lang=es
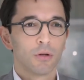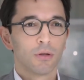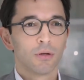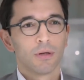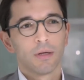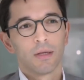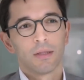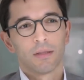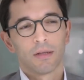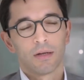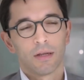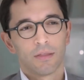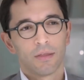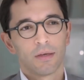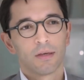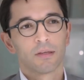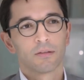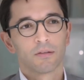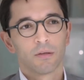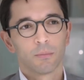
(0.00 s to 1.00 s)
que yo
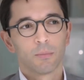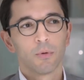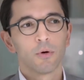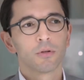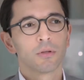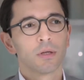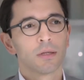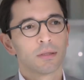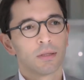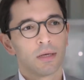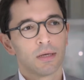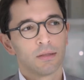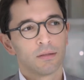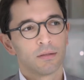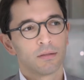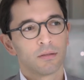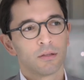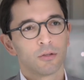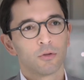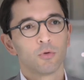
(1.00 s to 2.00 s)
creo que son
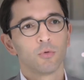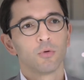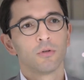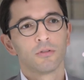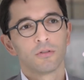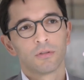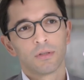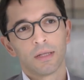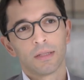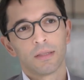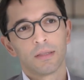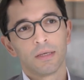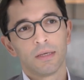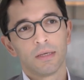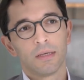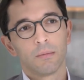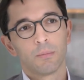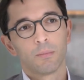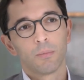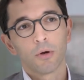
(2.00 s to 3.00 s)
importantes
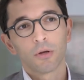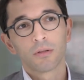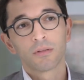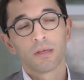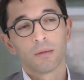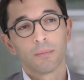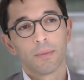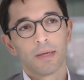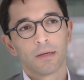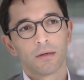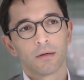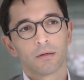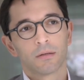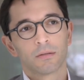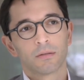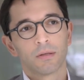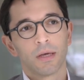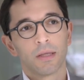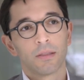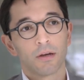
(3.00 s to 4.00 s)
son las que tendrán
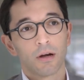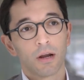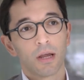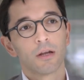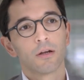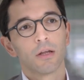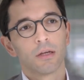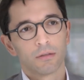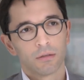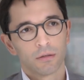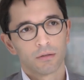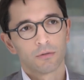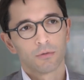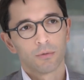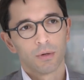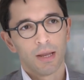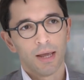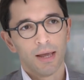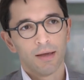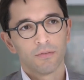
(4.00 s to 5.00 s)
los
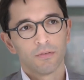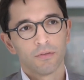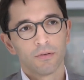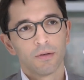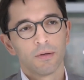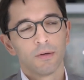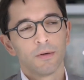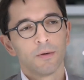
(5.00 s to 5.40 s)
legisladores.